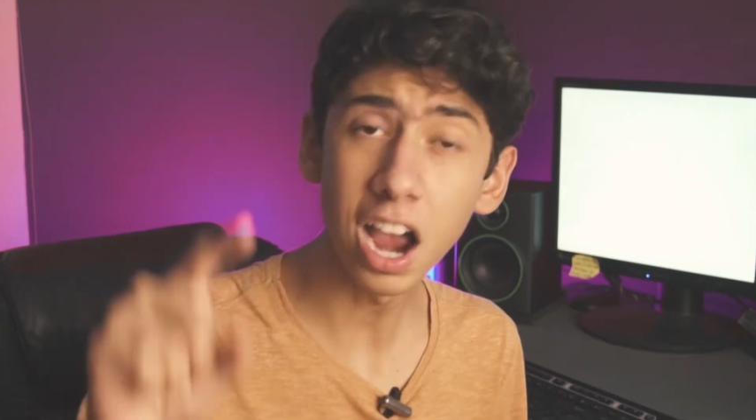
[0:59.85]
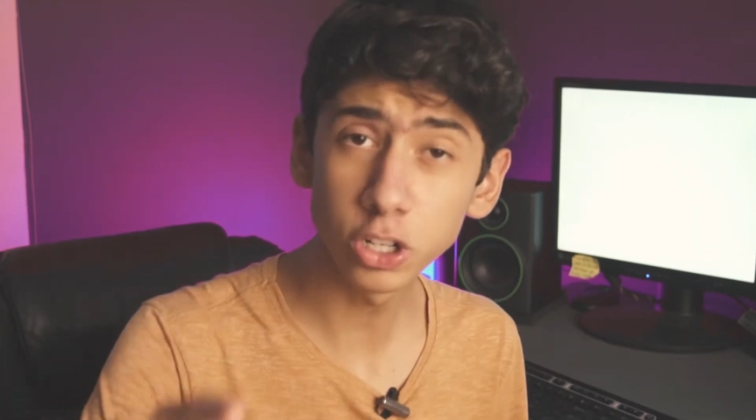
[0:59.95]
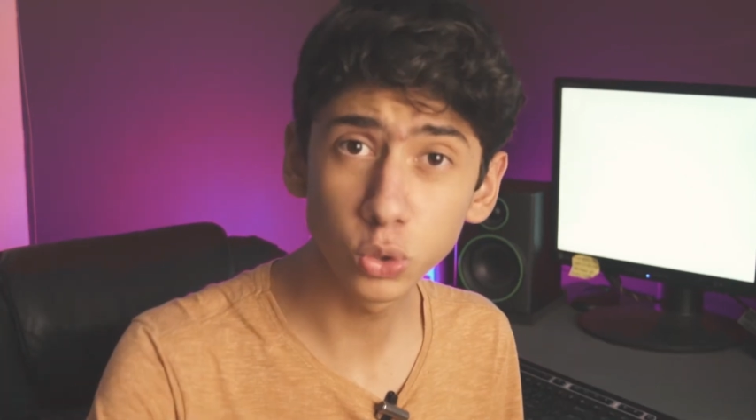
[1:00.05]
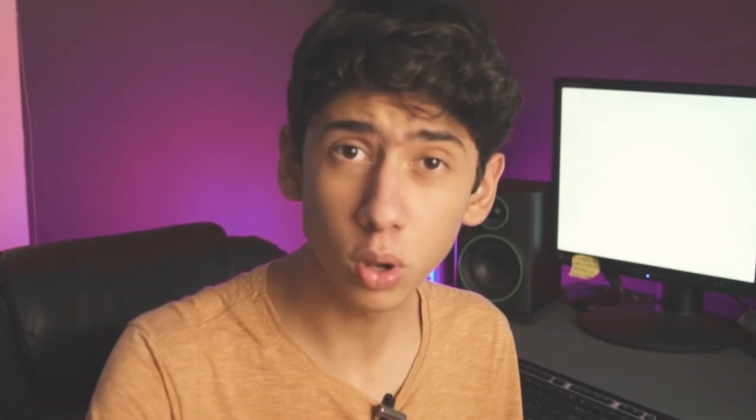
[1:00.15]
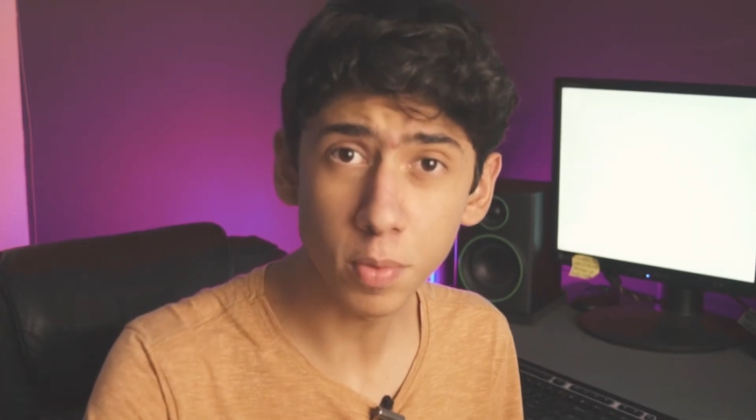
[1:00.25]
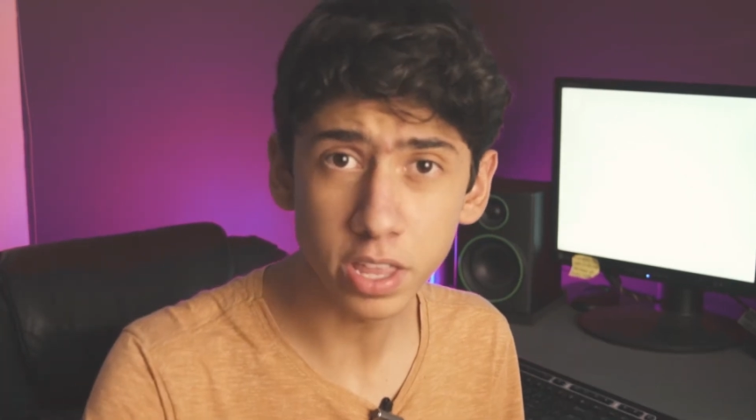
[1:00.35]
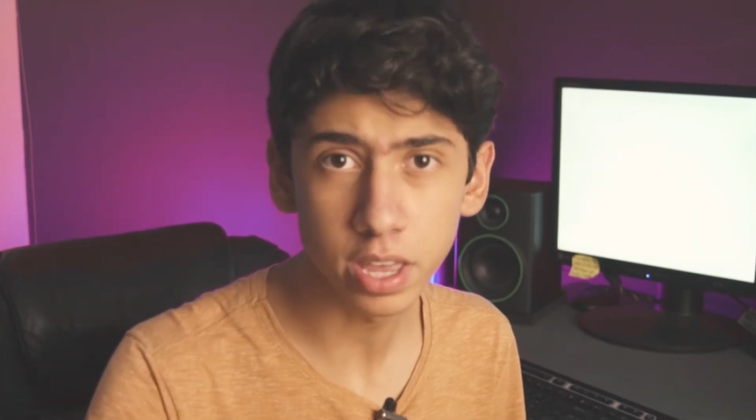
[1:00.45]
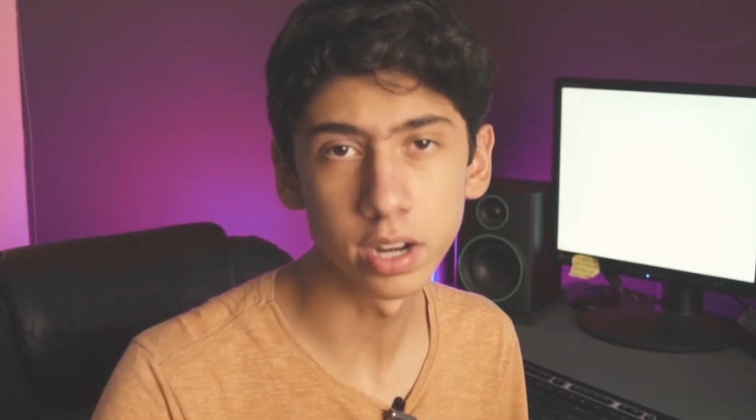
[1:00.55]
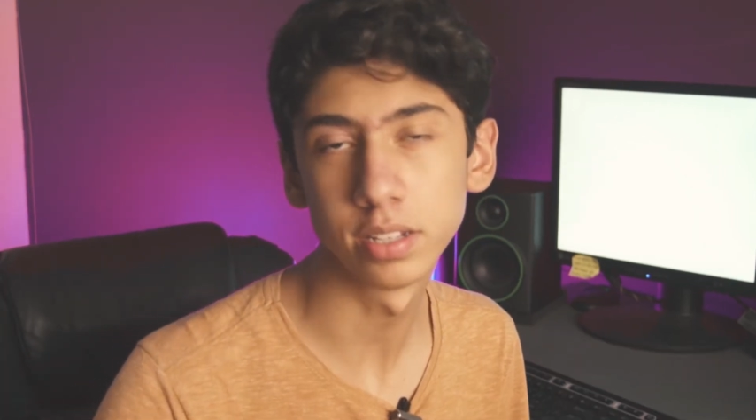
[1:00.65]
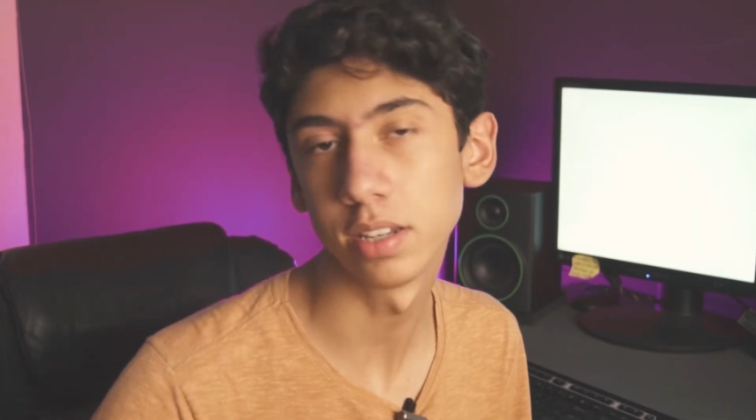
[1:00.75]
Ache sua
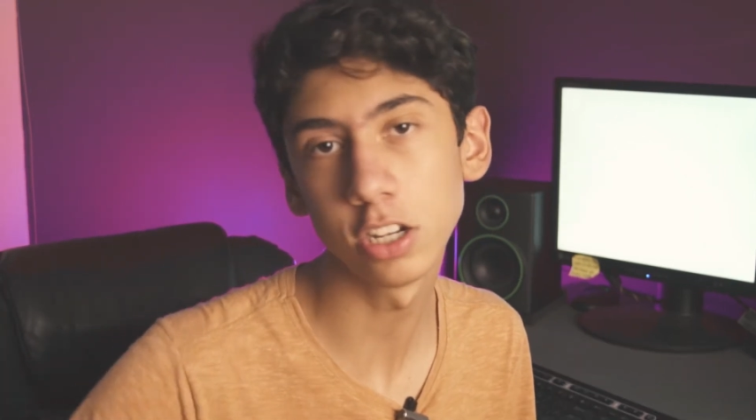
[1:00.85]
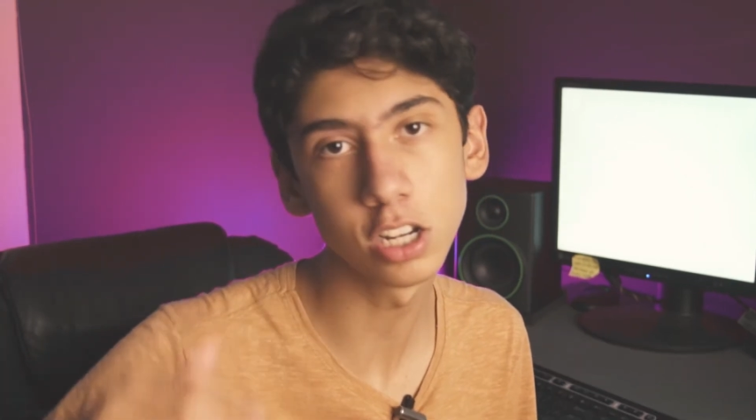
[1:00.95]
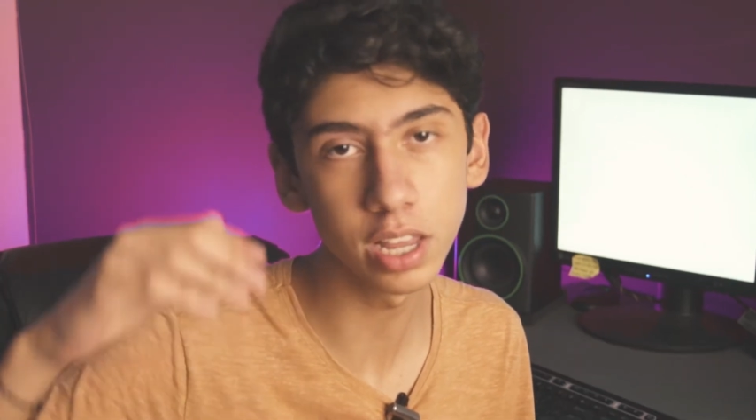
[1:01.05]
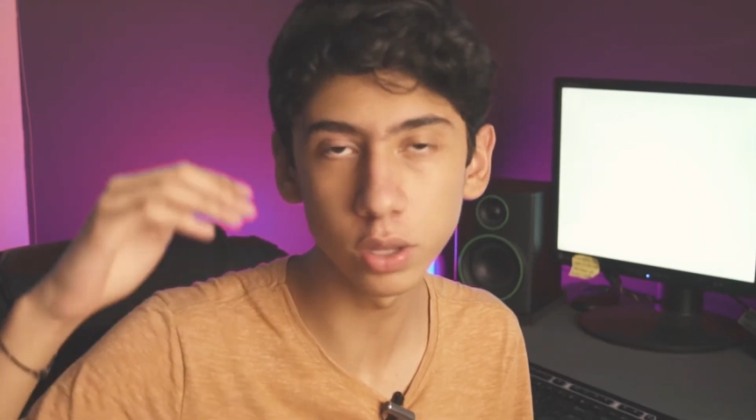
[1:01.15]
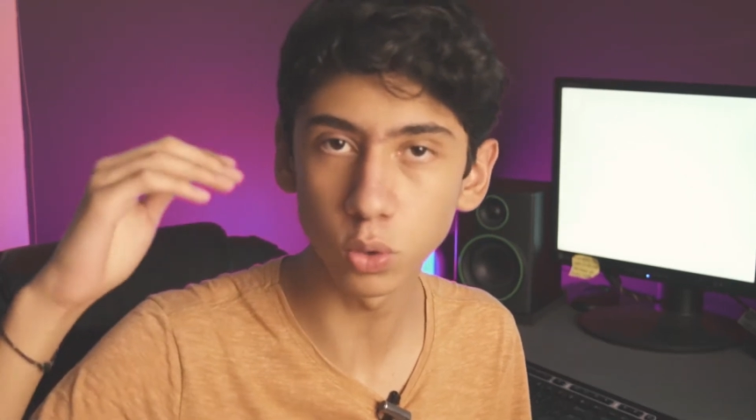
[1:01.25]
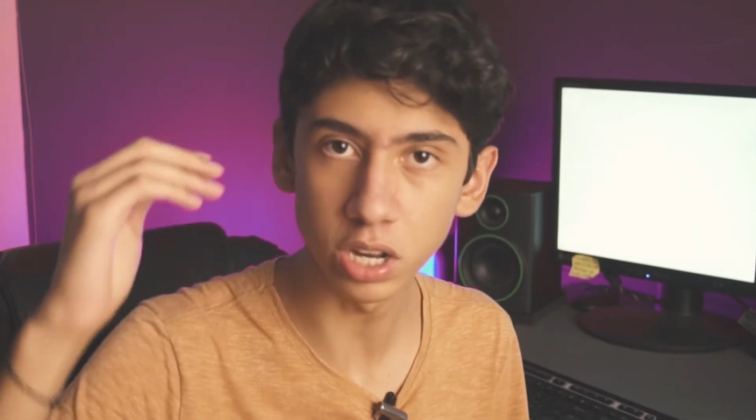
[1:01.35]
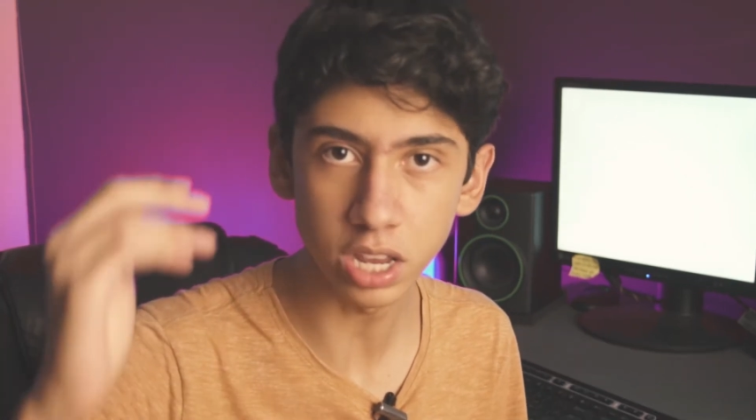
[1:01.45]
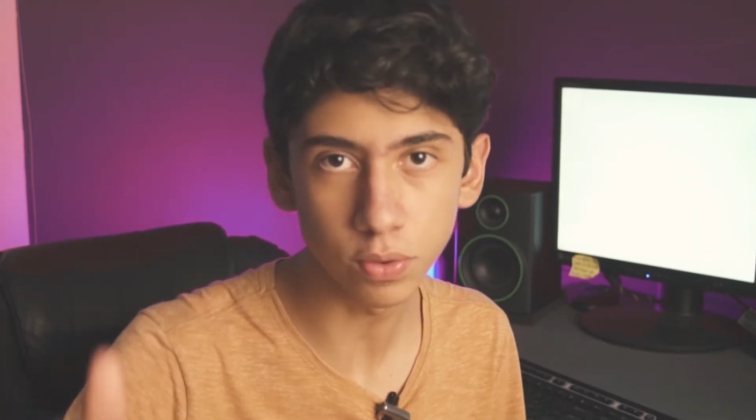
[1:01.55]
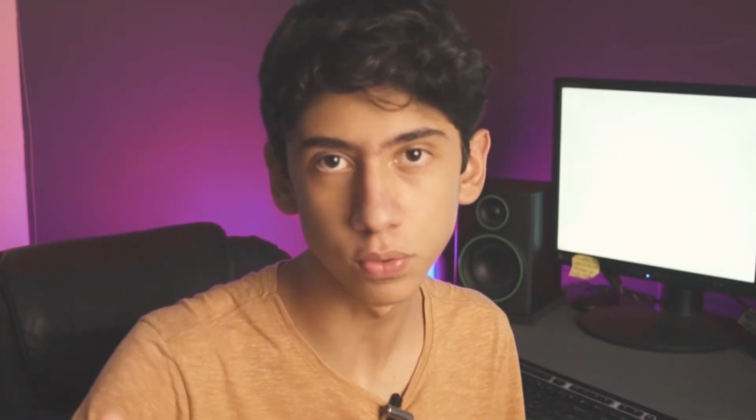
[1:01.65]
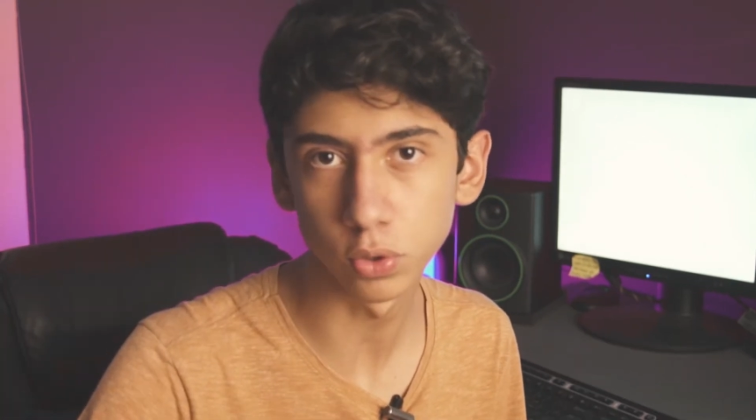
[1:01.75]
maneira, seja lendo
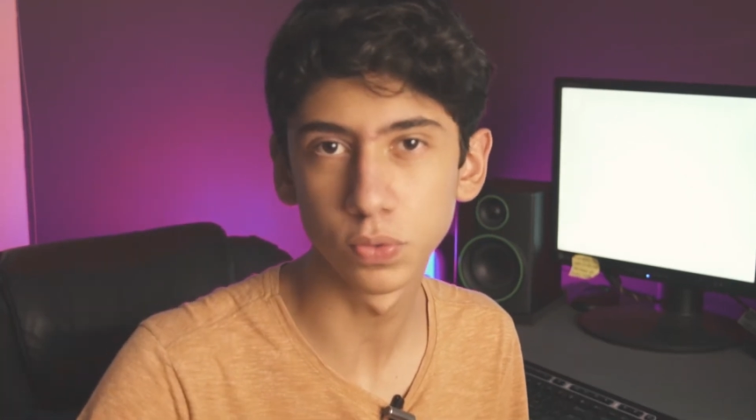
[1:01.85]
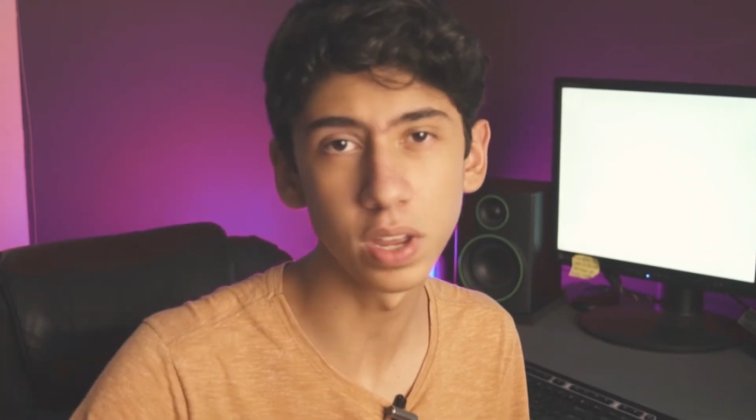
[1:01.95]
livros,